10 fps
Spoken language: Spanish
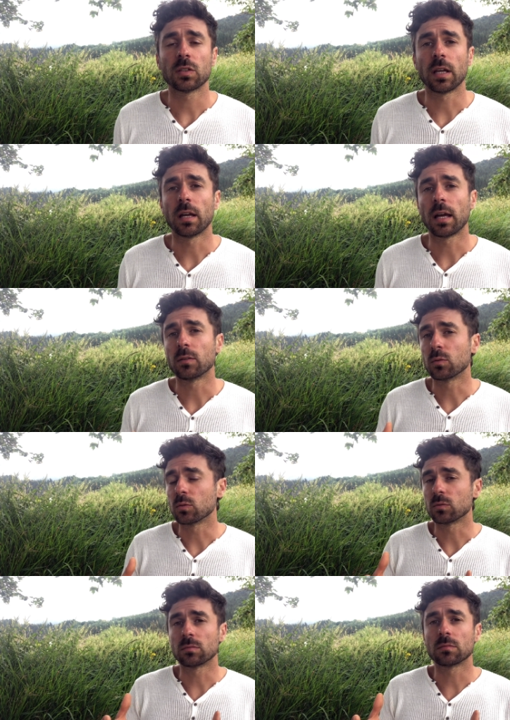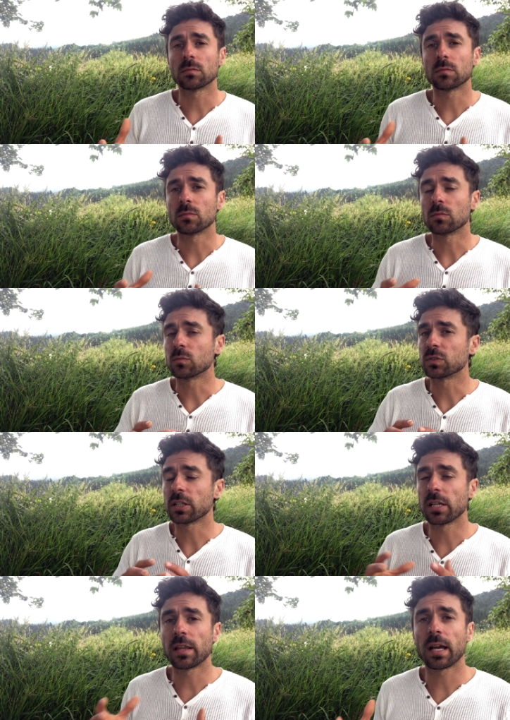hay una un
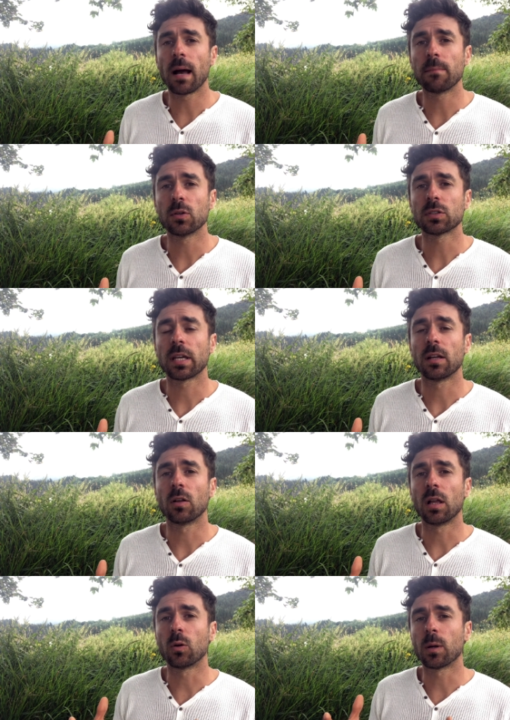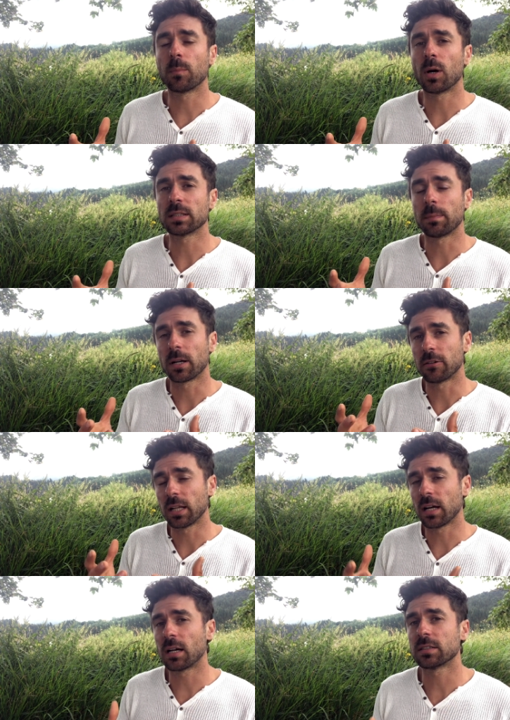serie de cambios que el, el cuerpo hace para
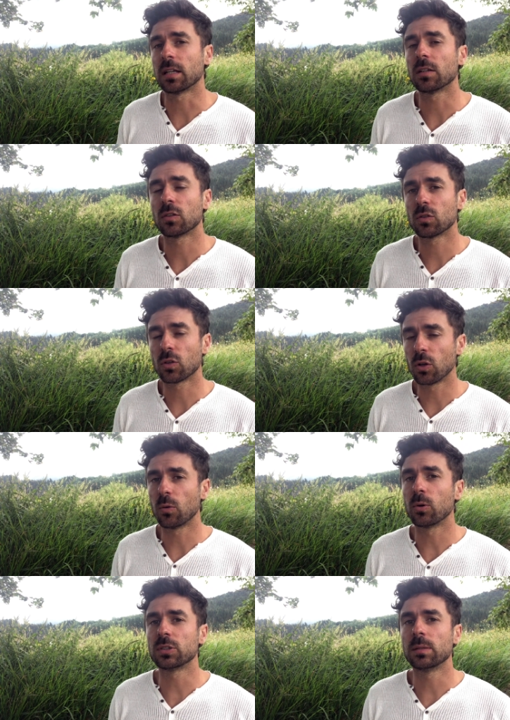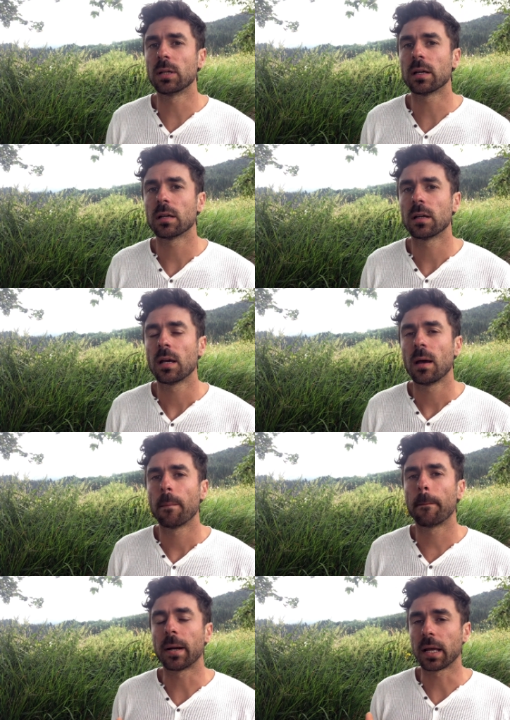relajarse todo lo posible
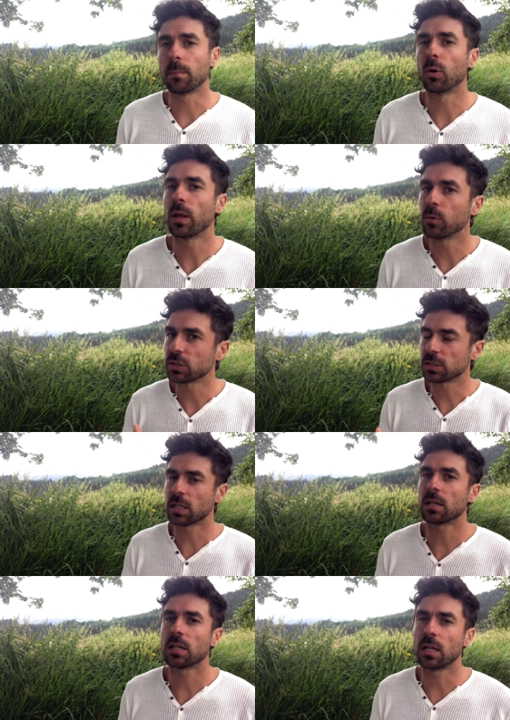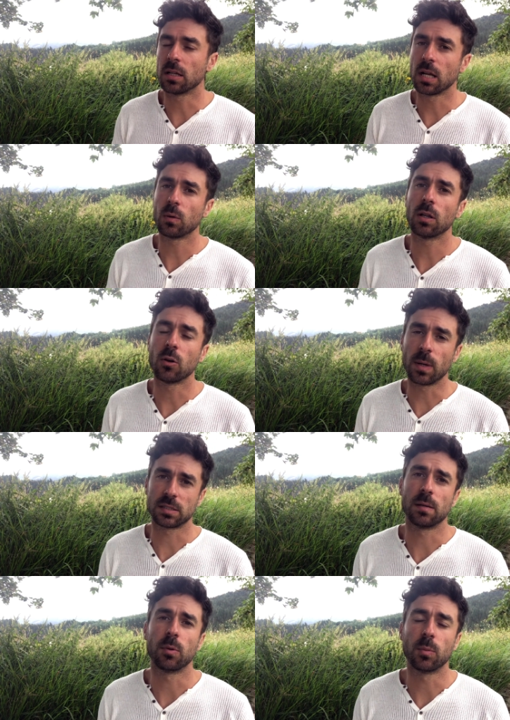para que podamos estar en el agua lo más
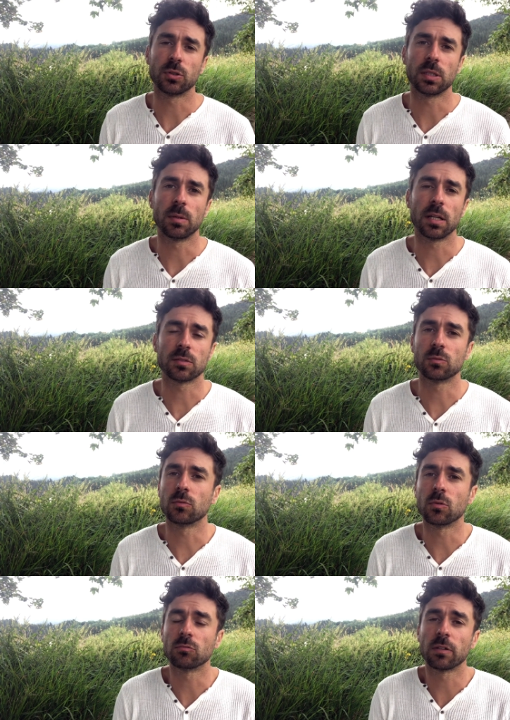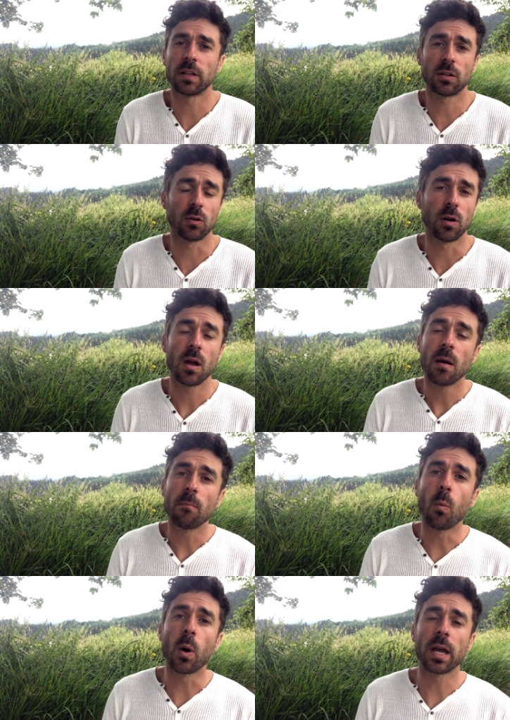tiempo posible. Es un, reflejo
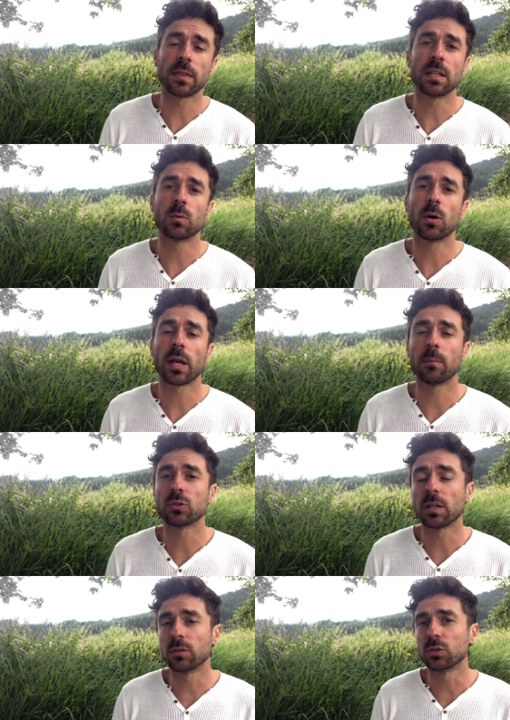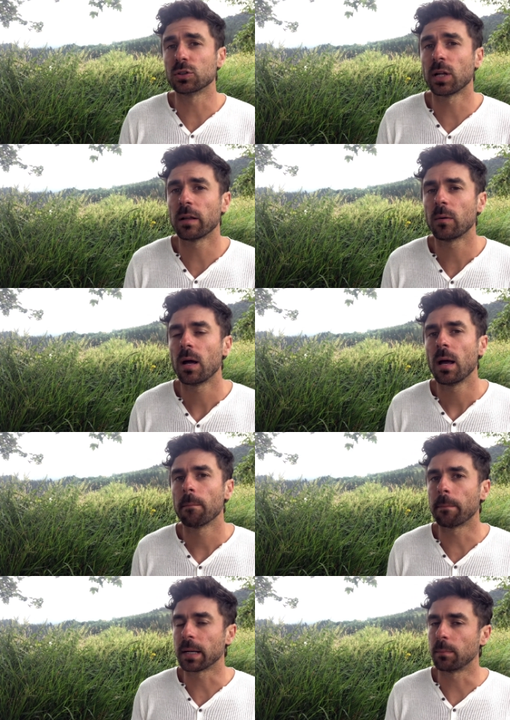muy antiguo que hemos evolucionado
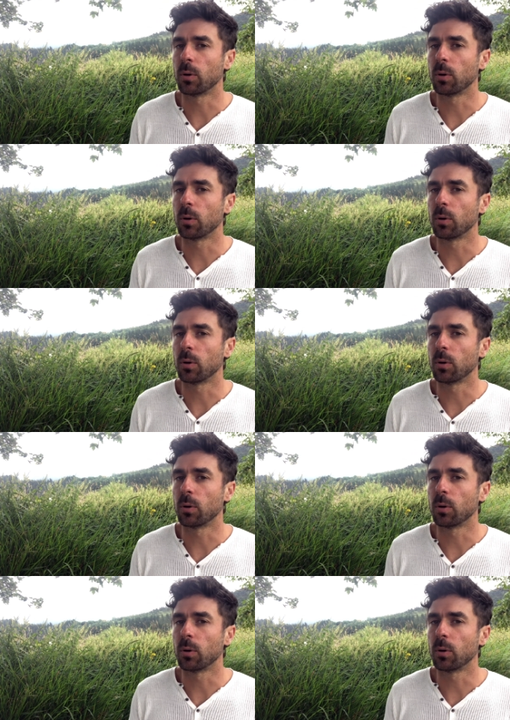para